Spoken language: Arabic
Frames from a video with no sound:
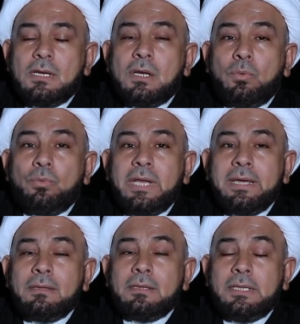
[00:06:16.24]
لو
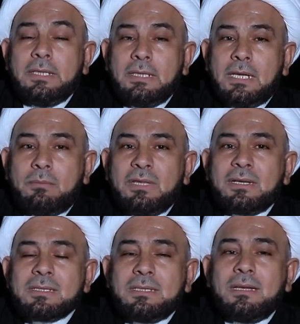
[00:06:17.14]
نأتي إلى
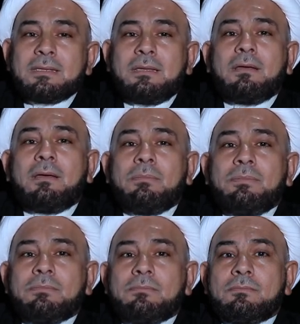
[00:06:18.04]
مدرسة الأصحاب
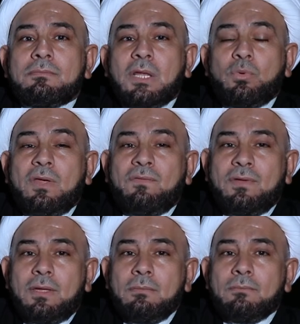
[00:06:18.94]

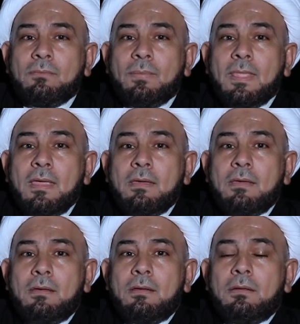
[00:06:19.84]
الخلفاء
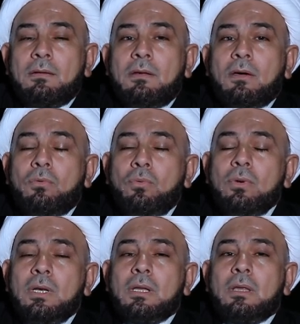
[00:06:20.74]

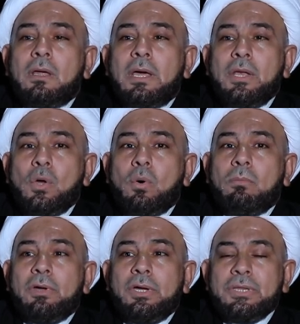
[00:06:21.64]
نقول
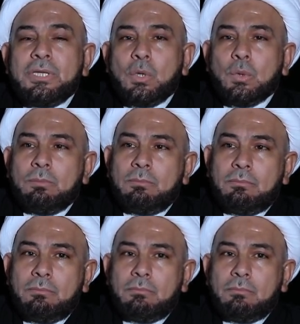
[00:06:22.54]
أنهم عندهم
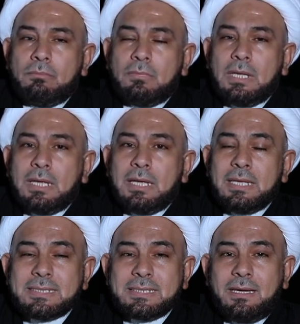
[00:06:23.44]

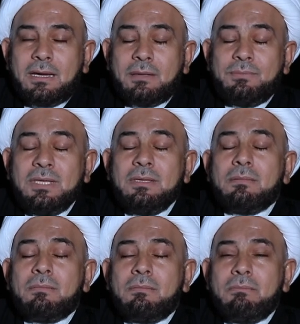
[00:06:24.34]
الصحابي
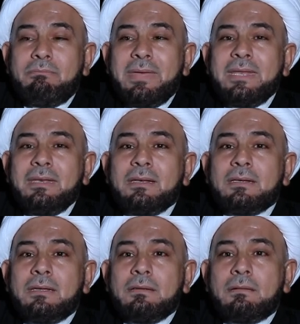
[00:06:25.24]
من
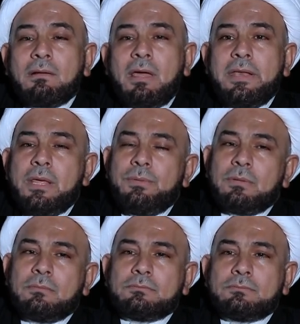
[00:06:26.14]
رأى النبي
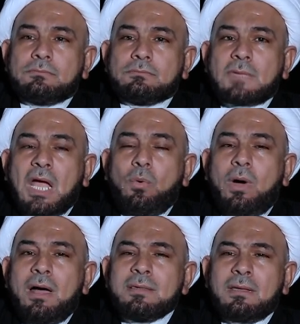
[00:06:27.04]
أو
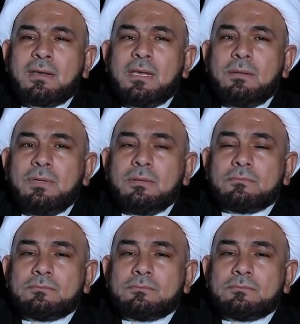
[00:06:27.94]
عاصر النبي